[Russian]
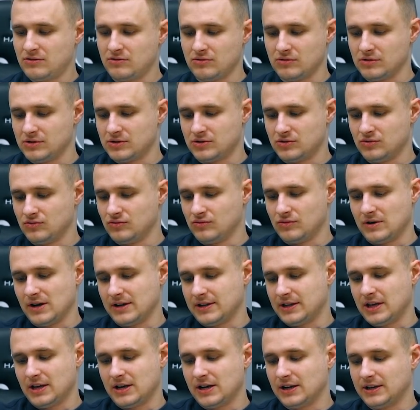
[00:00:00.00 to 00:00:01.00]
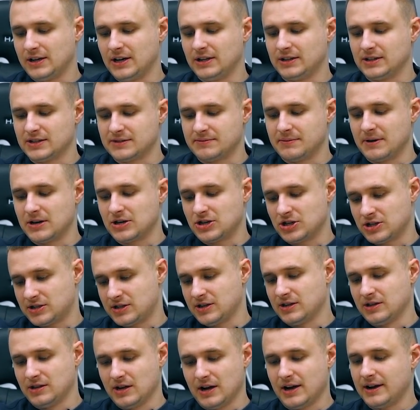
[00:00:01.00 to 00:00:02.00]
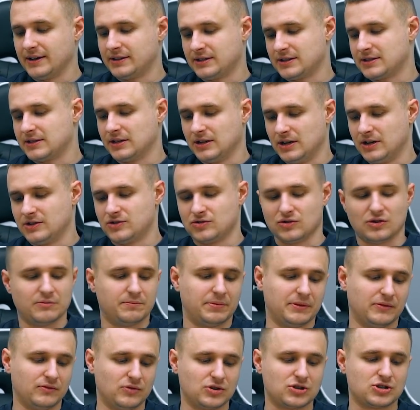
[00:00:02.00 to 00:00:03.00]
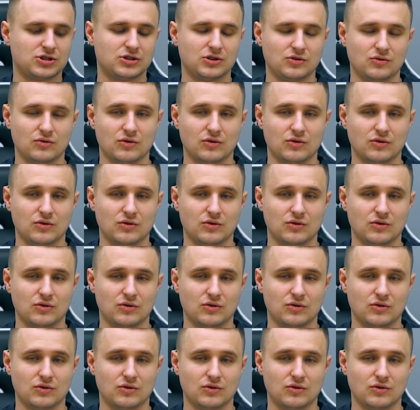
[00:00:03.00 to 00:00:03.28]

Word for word: то есть, ну, как- какие-то смарт-часы, да, это, скорее всего, Apple Watch на